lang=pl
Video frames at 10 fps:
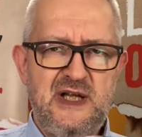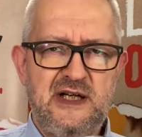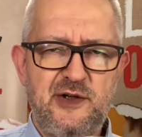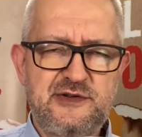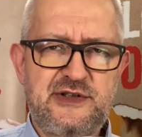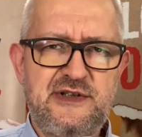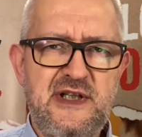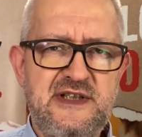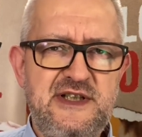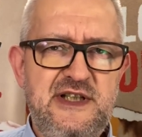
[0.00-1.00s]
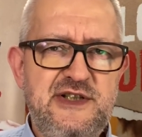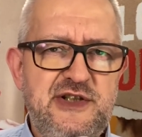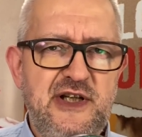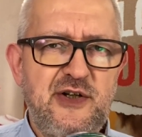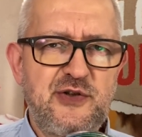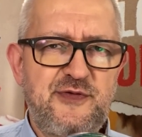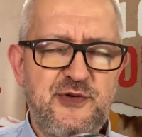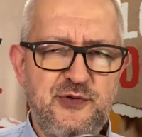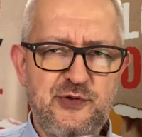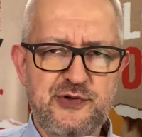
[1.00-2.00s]
odetnijcie ich od
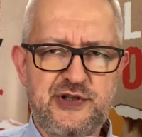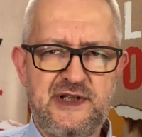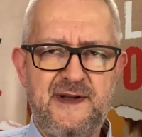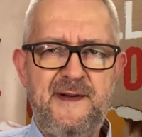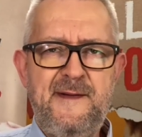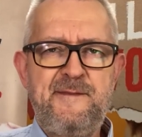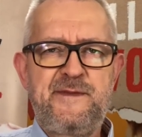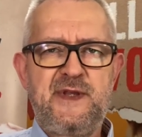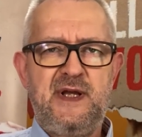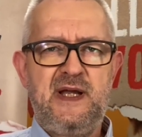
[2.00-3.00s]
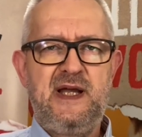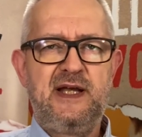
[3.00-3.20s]
funduszy. E,